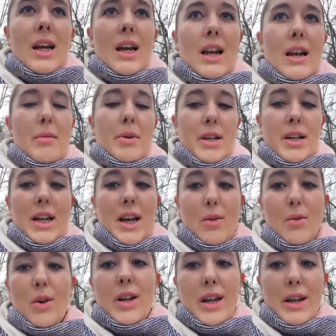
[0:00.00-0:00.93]
La pena que
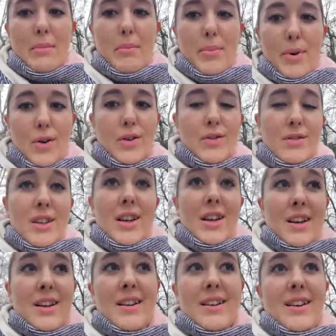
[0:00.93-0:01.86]
dure poco.
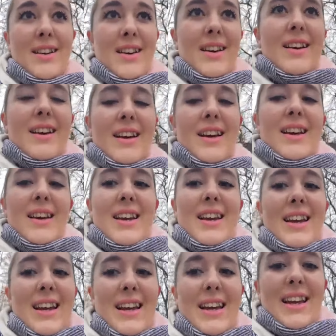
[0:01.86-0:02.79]

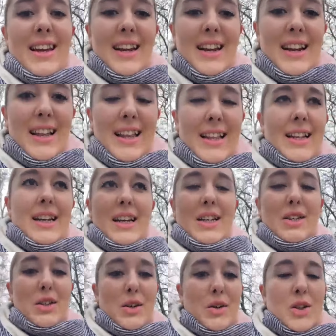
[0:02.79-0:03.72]
Y nada,
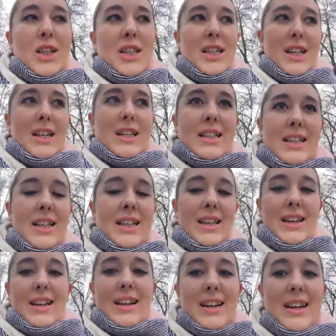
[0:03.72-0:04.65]
tenéis cosas ahí sí
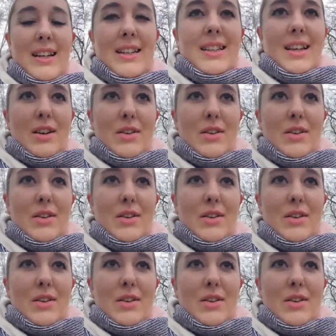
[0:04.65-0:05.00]
de,